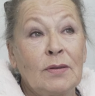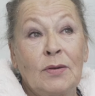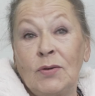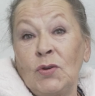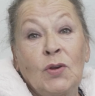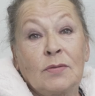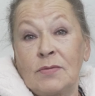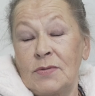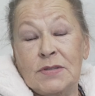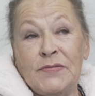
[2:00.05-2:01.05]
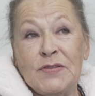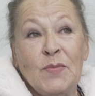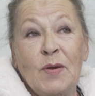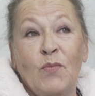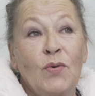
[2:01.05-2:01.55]
не, не,
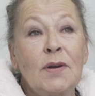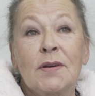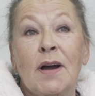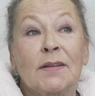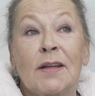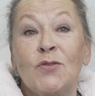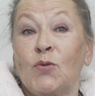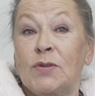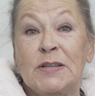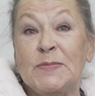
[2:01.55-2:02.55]
совсем не больно. И когда доктор